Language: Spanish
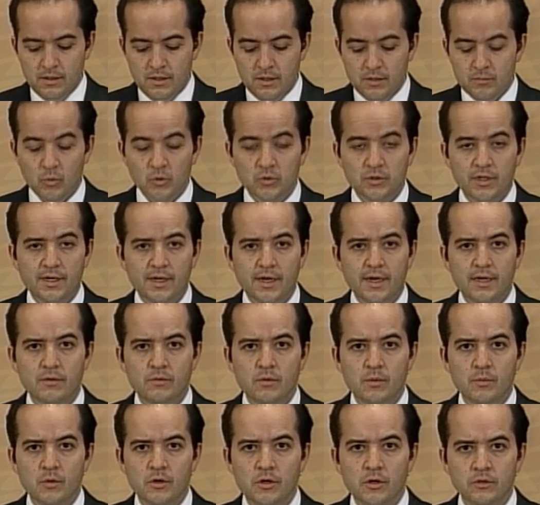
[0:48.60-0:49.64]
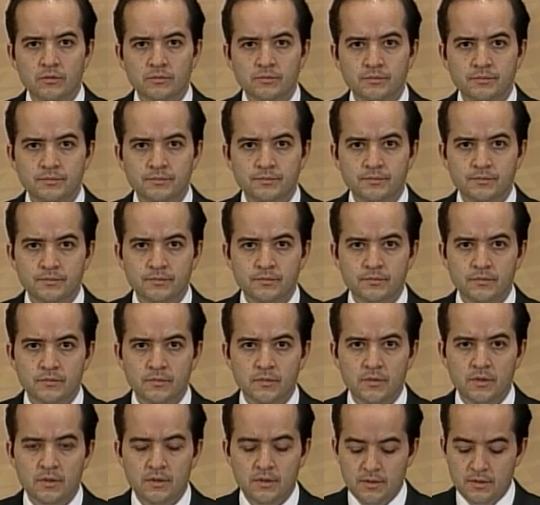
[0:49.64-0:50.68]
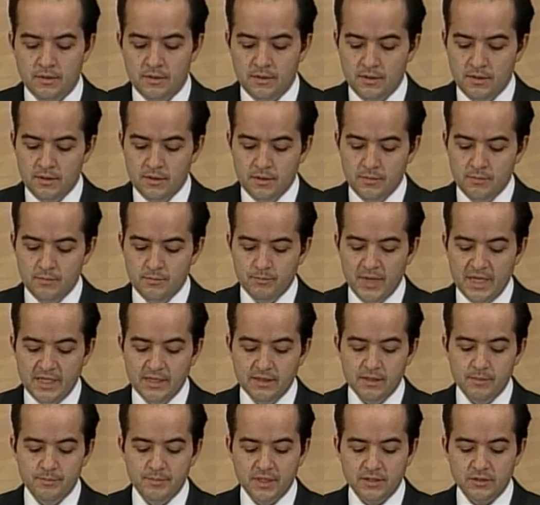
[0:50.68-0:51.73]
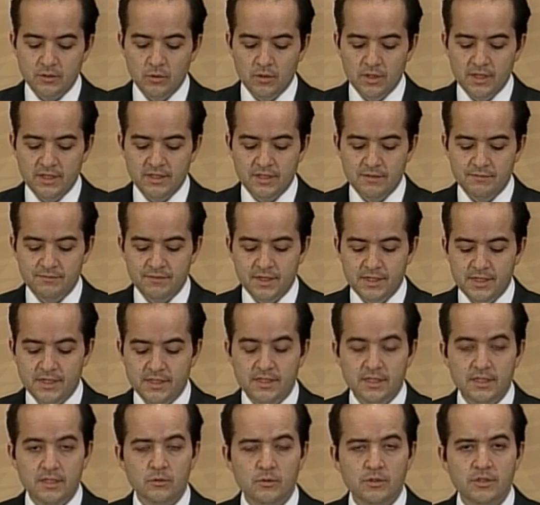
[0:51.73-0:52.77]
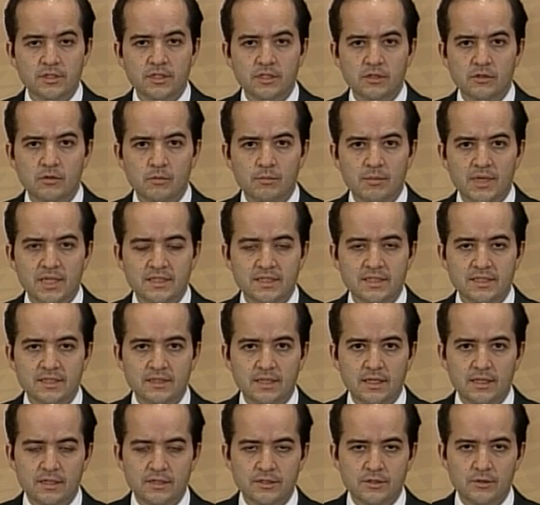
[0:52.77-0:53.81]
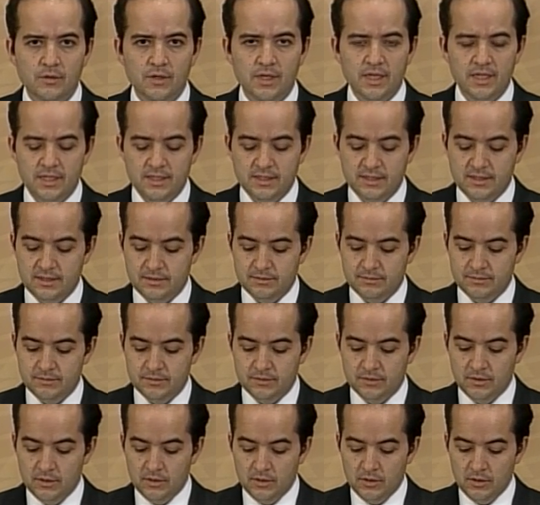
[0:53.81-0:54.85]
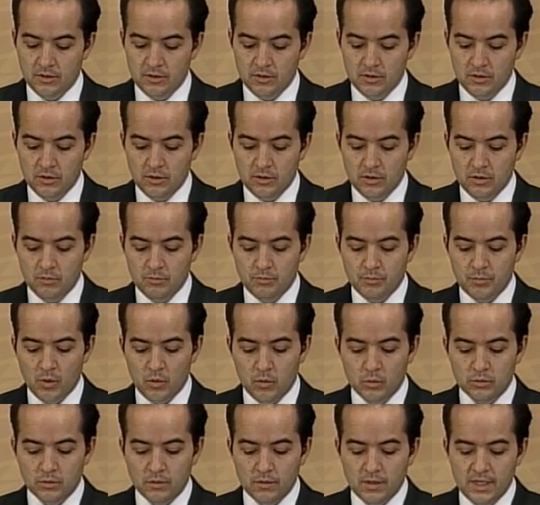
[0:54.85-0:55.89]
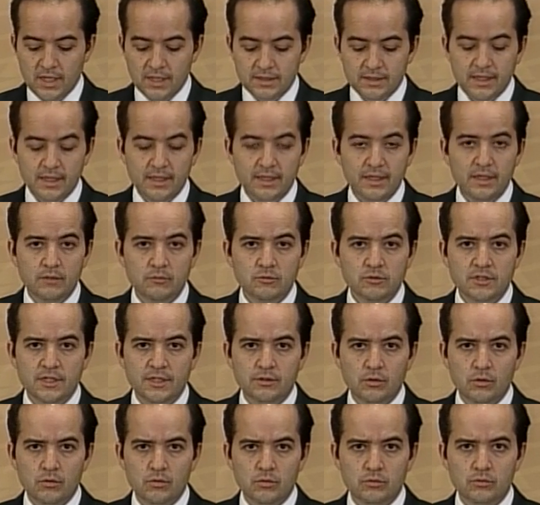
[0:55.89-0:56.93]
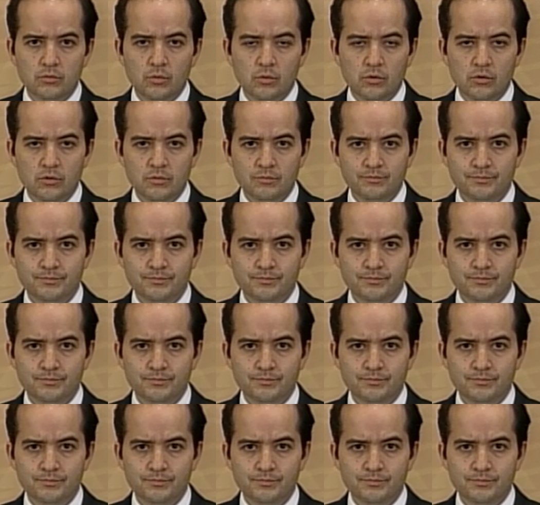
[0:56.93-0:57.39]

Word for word: Monterrey, Nuevo León, 20 personas han fallecido y 5 más están lesionadas, producto del ataque a un centro nocturno.